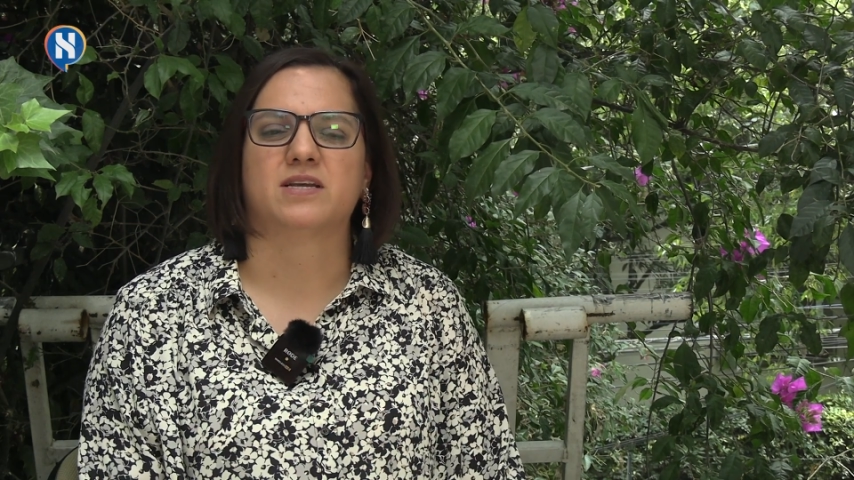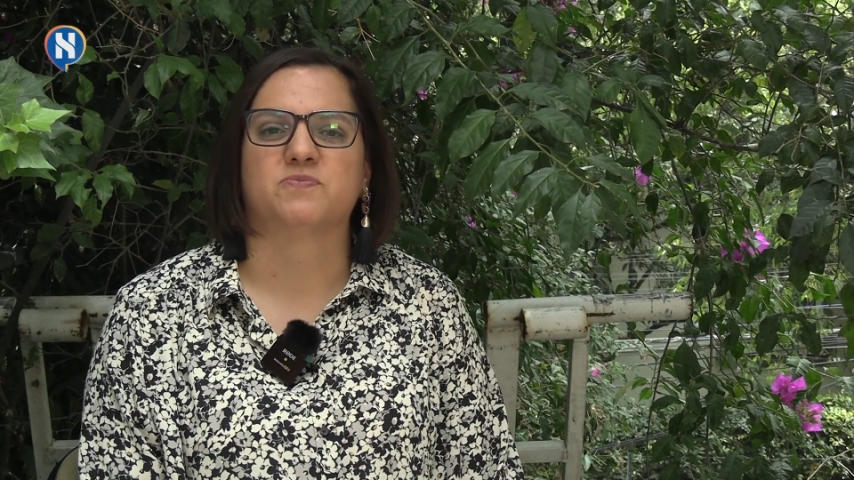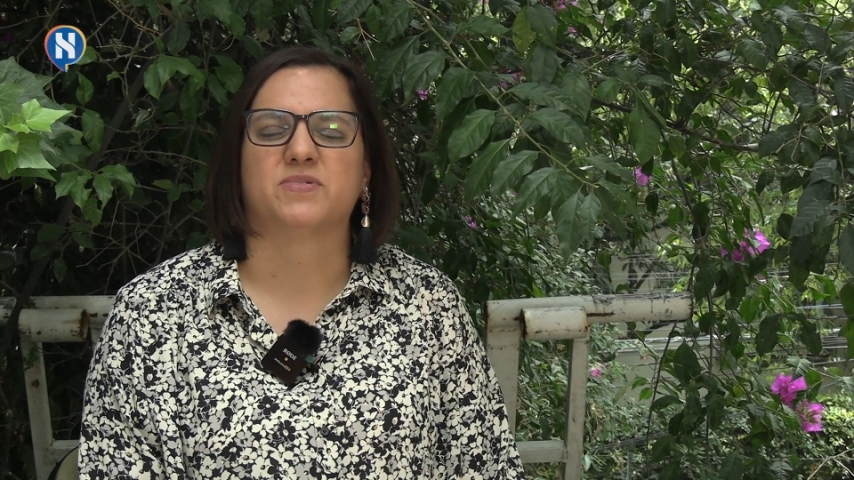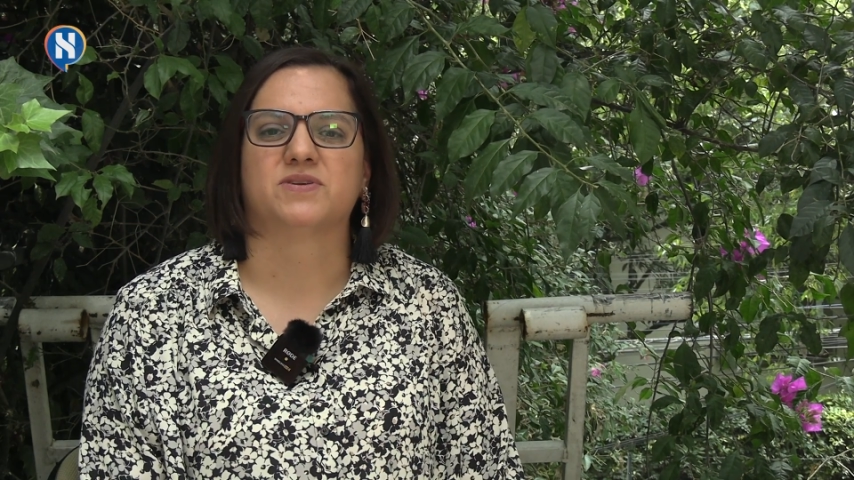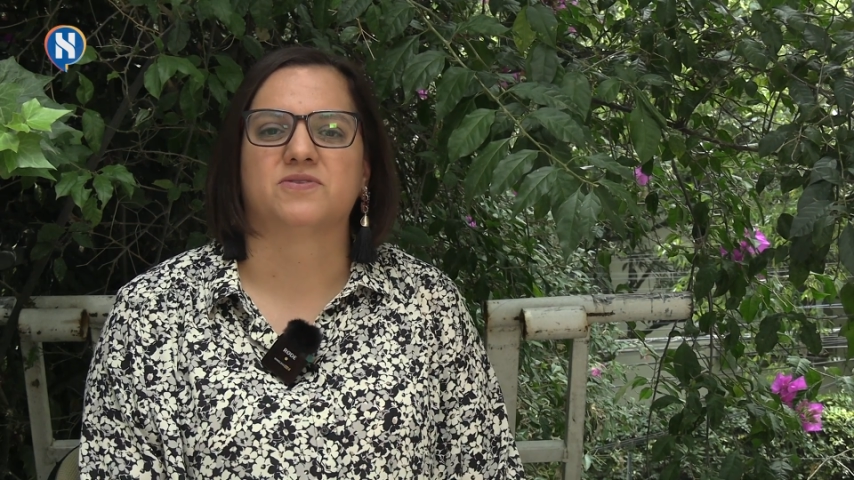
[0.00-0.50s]
las
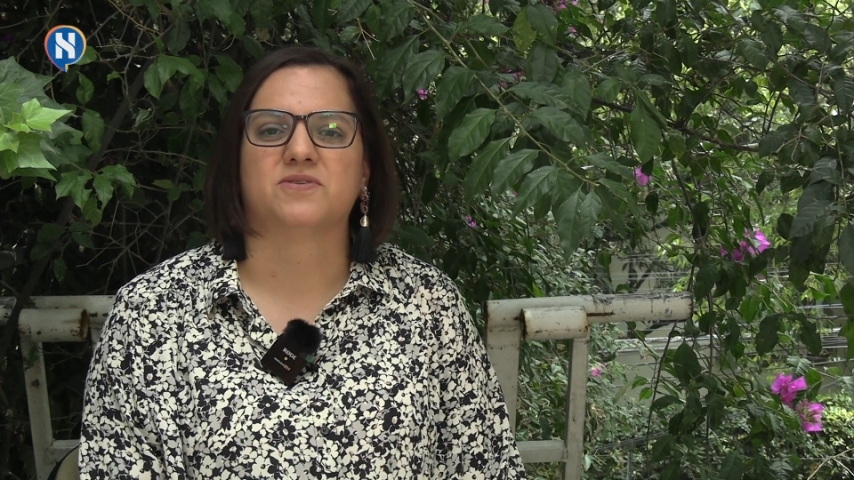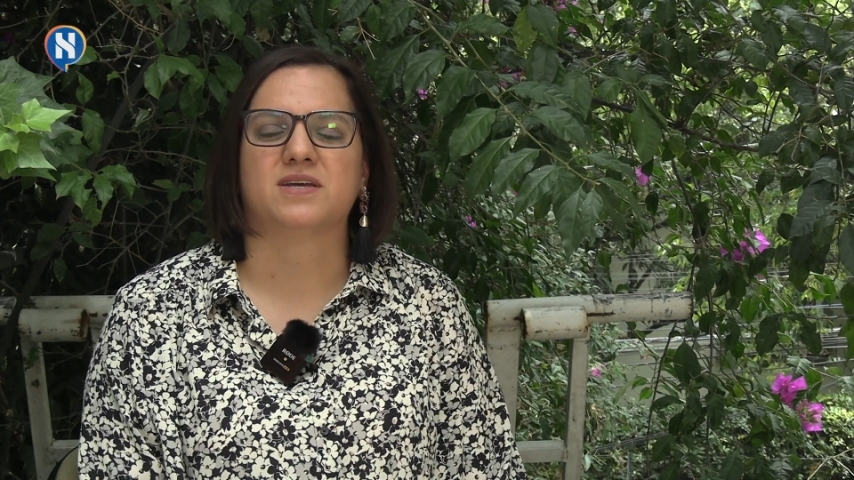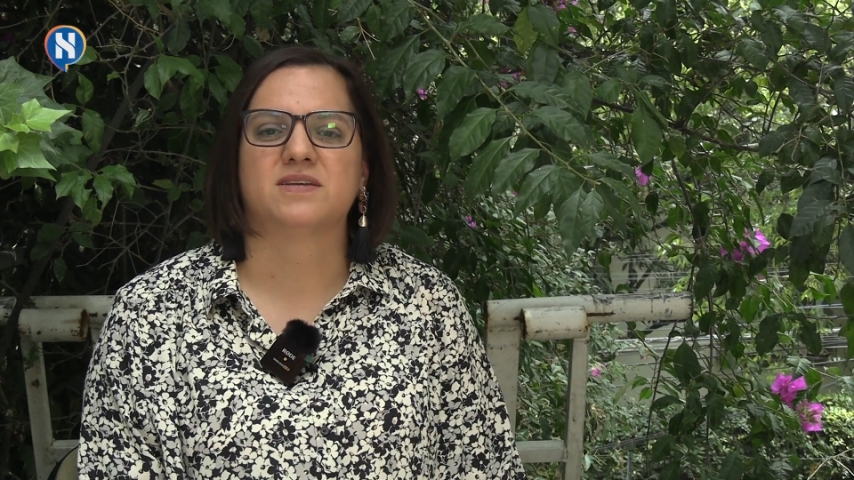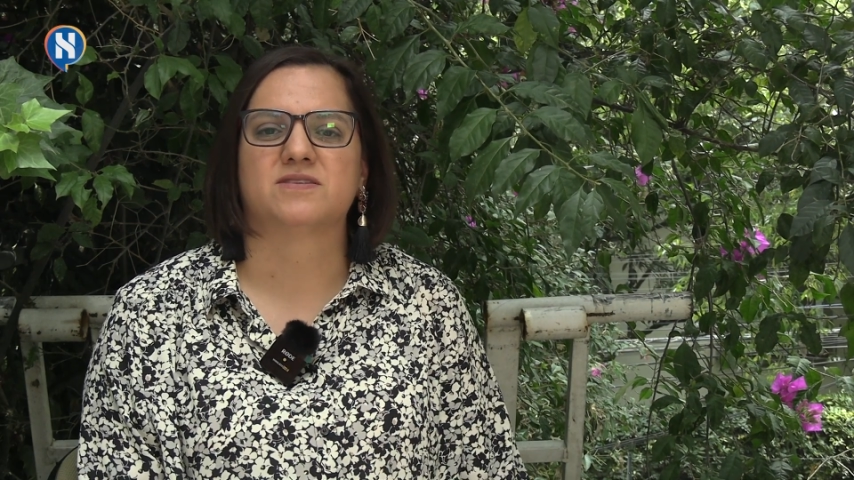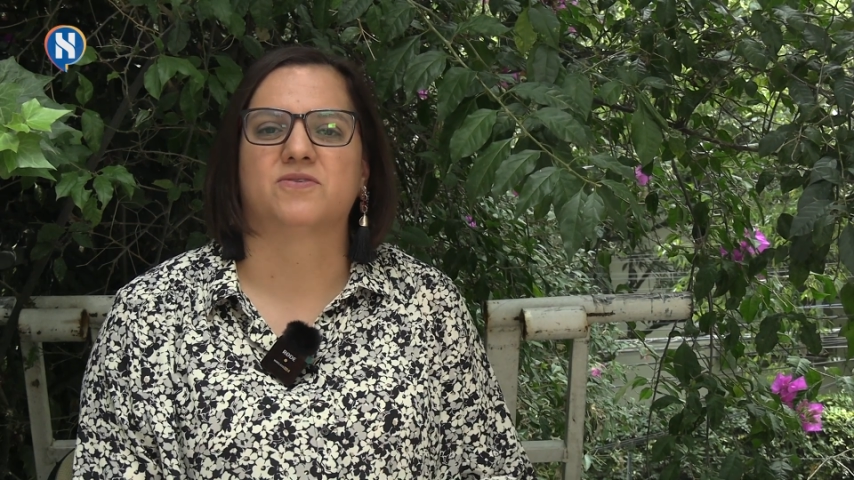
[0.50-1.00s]

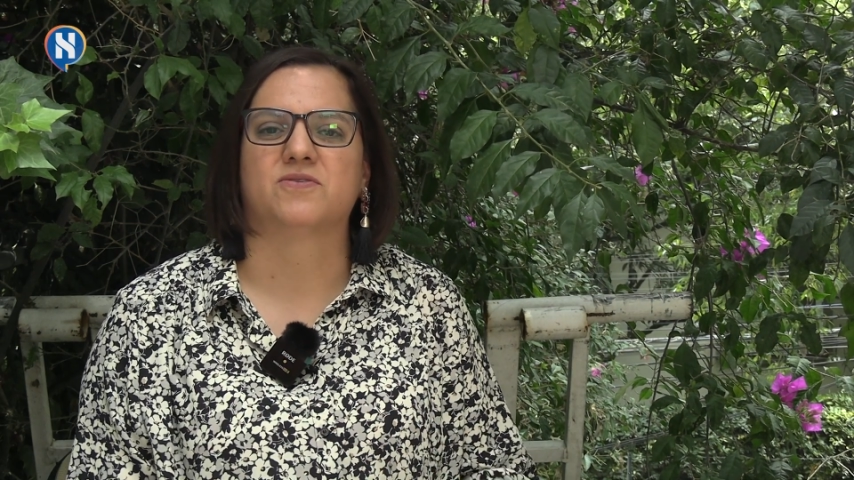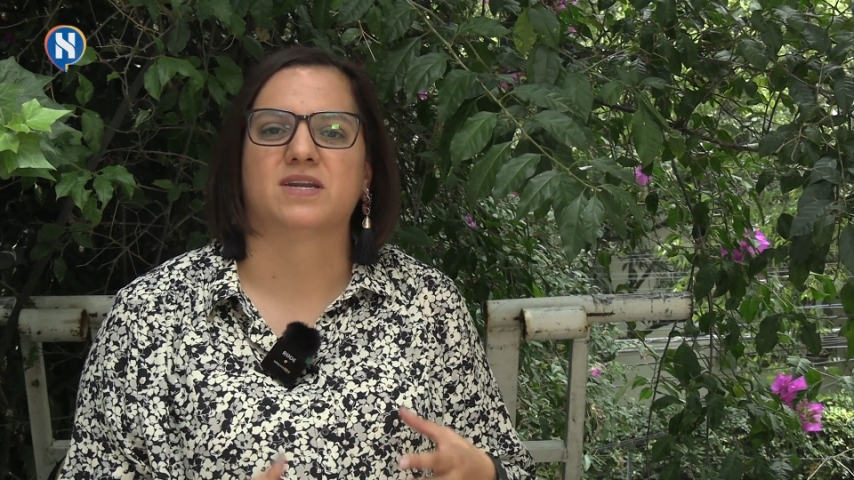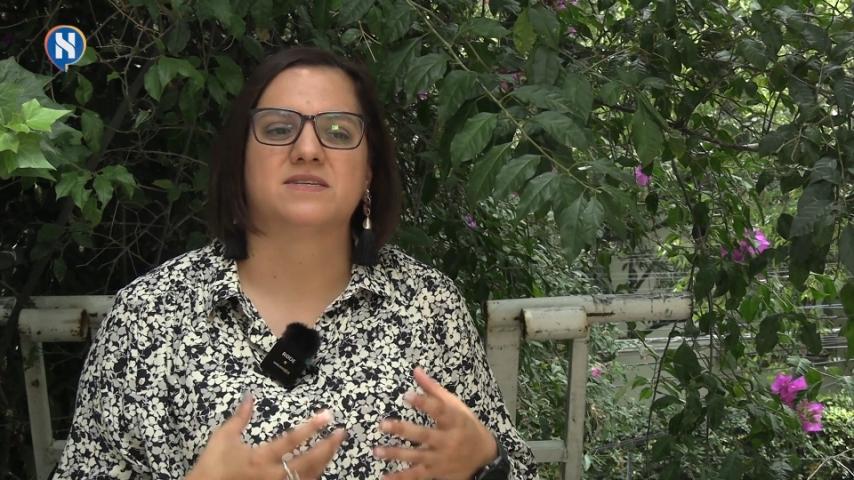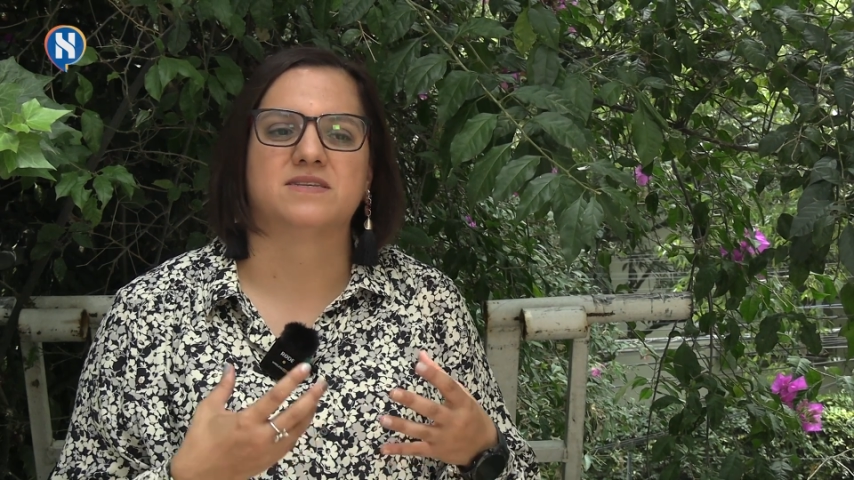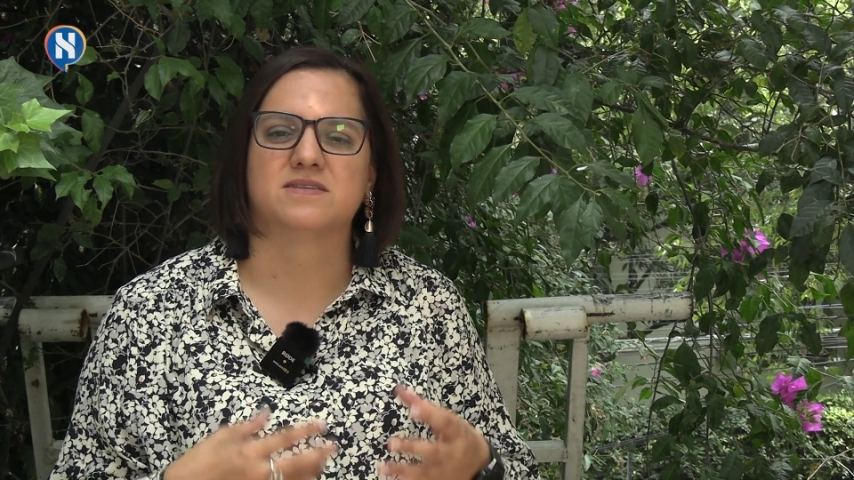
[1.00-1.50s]
personas con
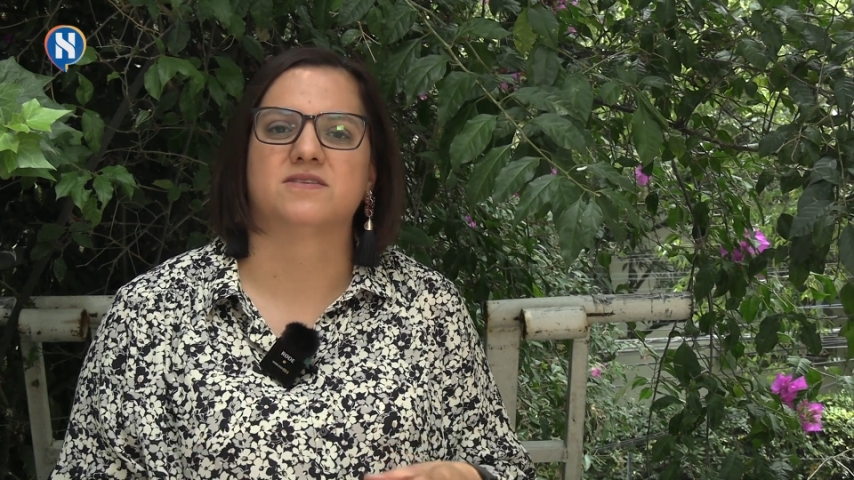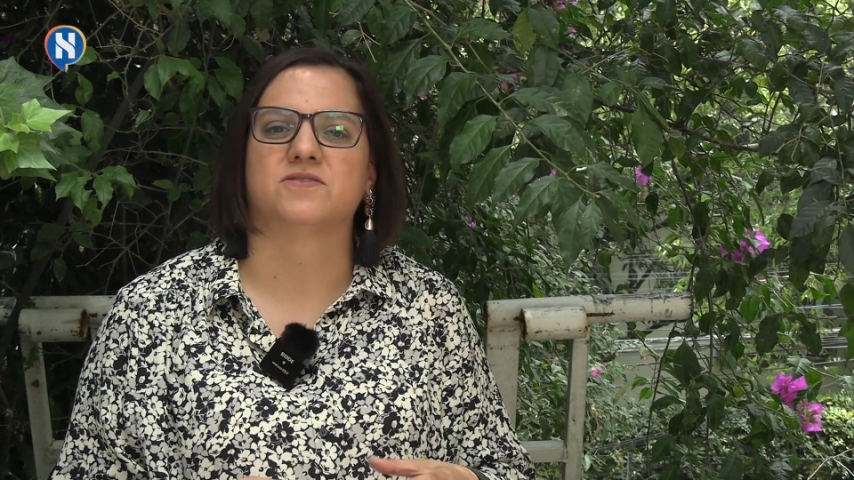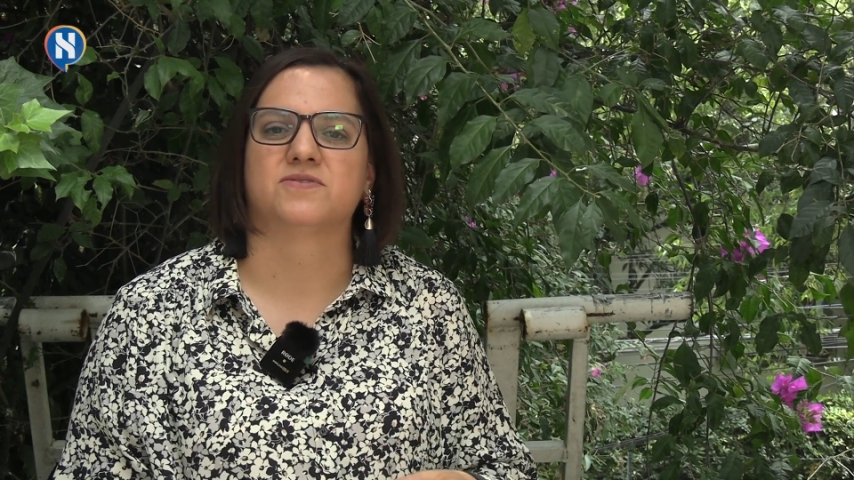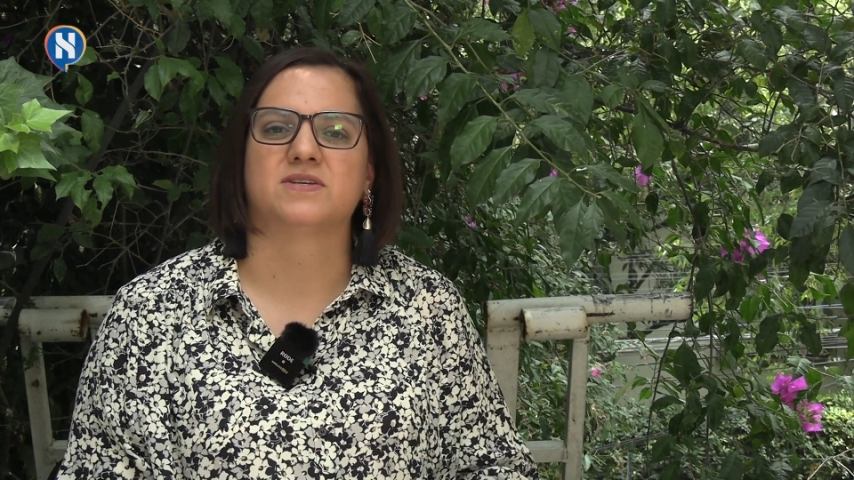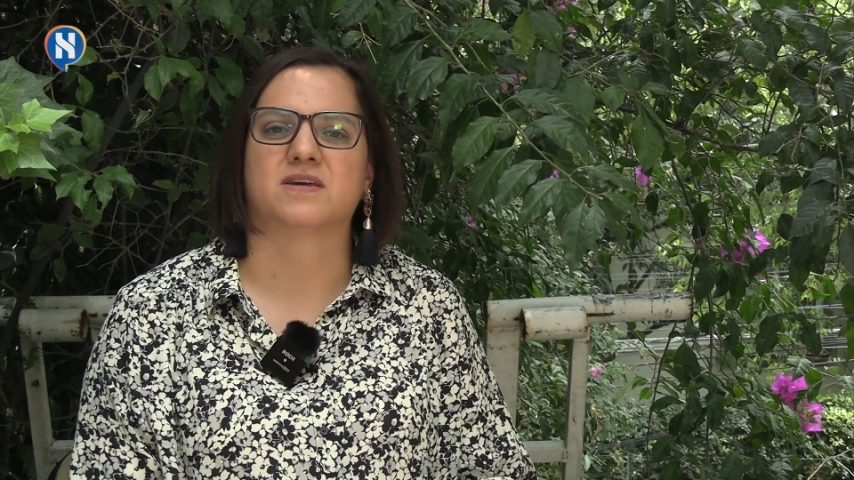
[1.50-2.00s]
las
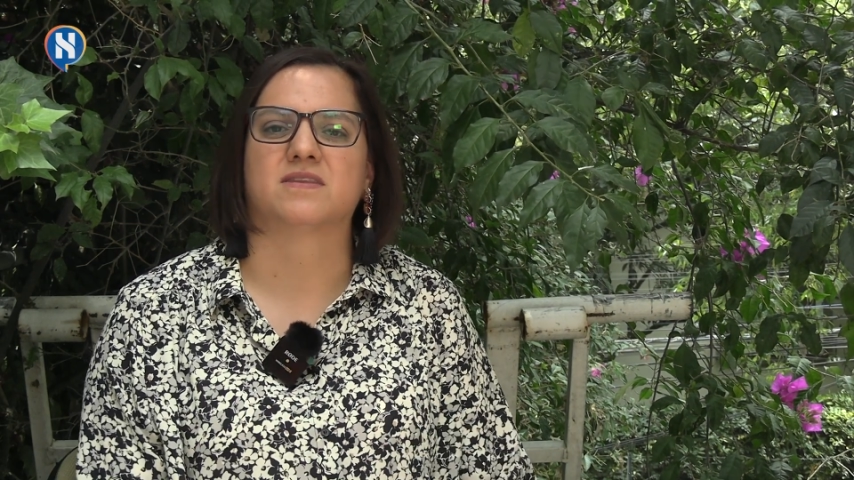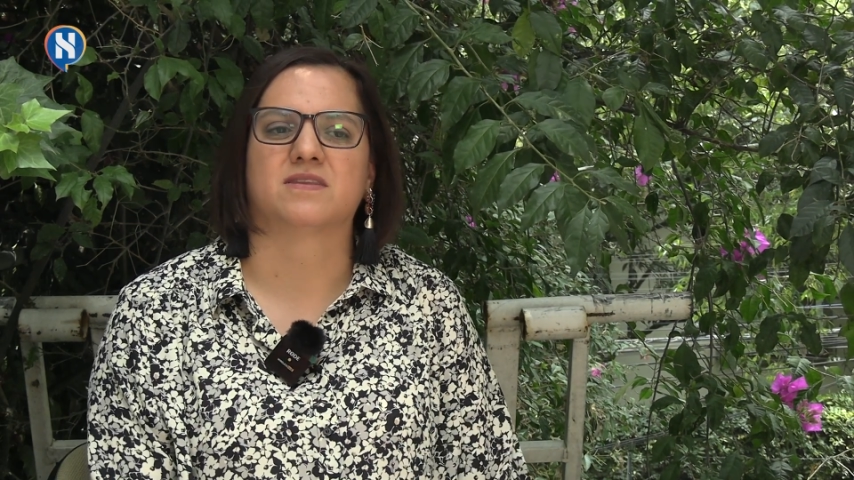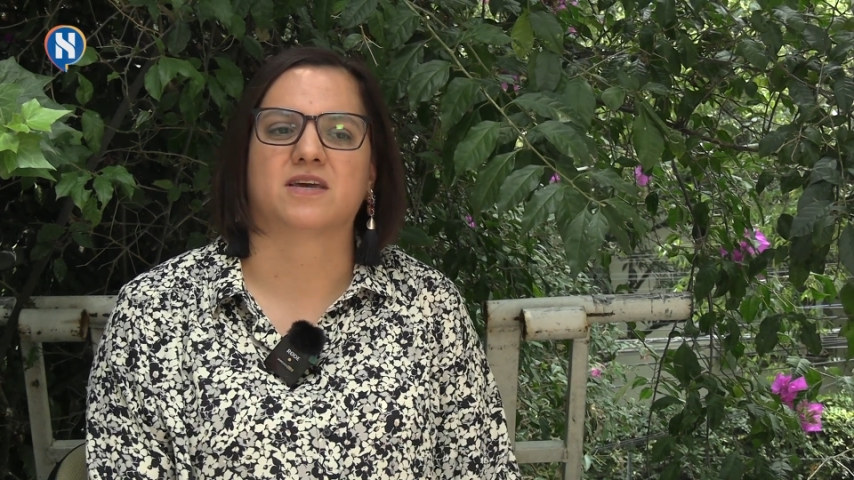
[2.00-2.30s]
distinciones que,